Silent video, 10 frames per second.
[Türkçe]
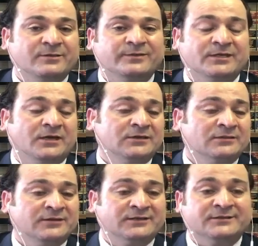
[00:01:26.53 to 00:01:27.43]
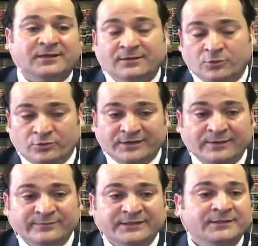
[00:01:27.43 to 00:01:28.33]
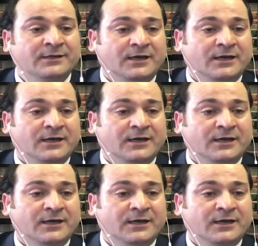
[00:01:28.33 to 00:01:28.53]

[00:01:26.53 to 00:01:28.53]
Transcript: Tabii ki alanlar da önemli.